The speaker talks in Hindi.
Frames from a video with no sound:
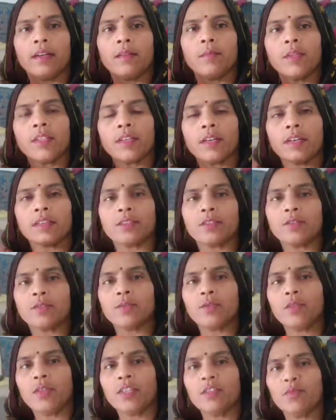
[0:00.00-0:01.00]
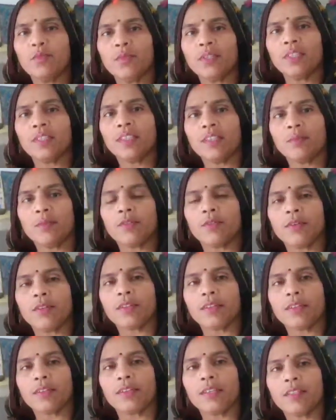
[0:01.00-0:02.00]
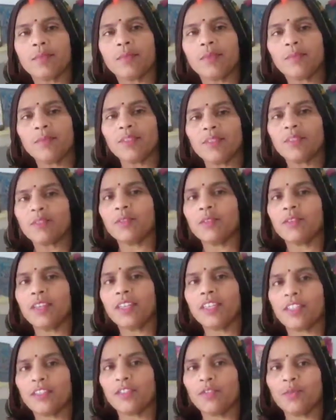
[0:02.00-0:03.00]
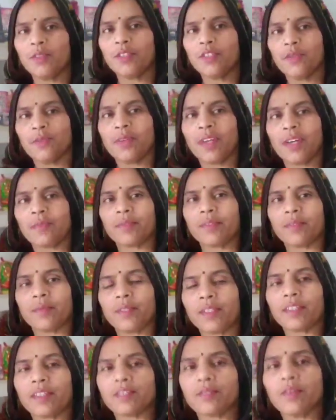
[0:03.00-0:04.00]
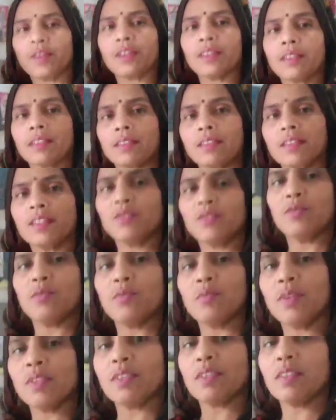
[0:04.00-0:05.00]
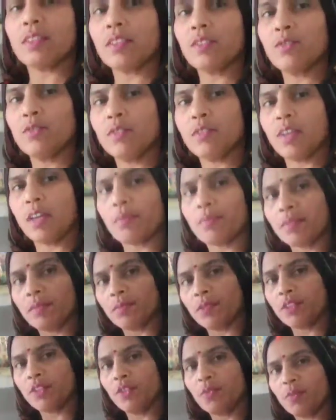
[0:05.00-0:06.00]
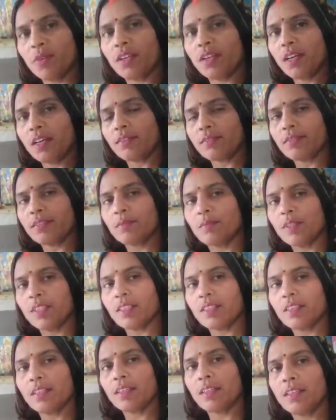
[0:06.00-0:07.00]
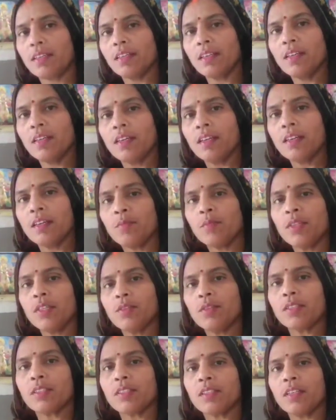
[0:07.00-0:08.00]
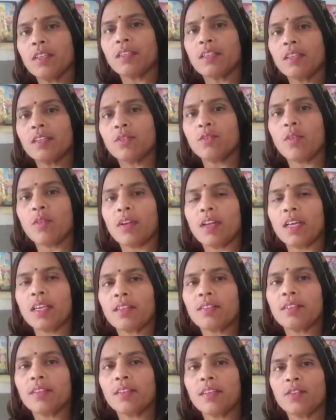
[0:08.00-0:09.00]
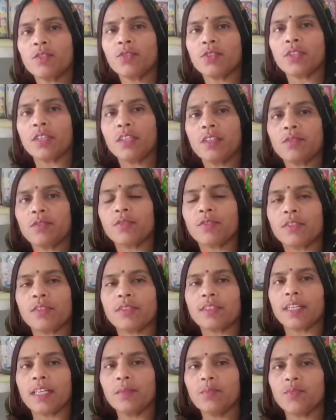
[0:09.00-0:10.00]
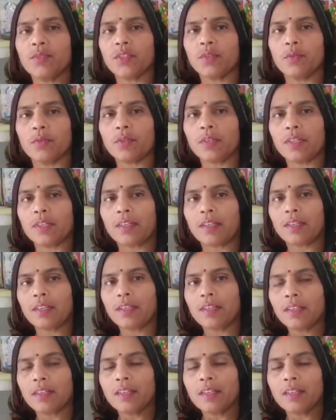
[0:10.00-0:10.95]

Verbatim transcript: नमस्कार दोस्तों नई उम्मीद नए विश्वास के साथ मैं मंजू तिवारी एक न्यू वीडियो में आप सभी का स्वागत करती हूँ उम्मीद करती हूँ कि आप सब वीडियो में लास्ट तक बने रहेंगे वीडियो अच्छी लगेगी तो लाइक शेयर और चैनल को सब्सक्राइब जरूर करेंगे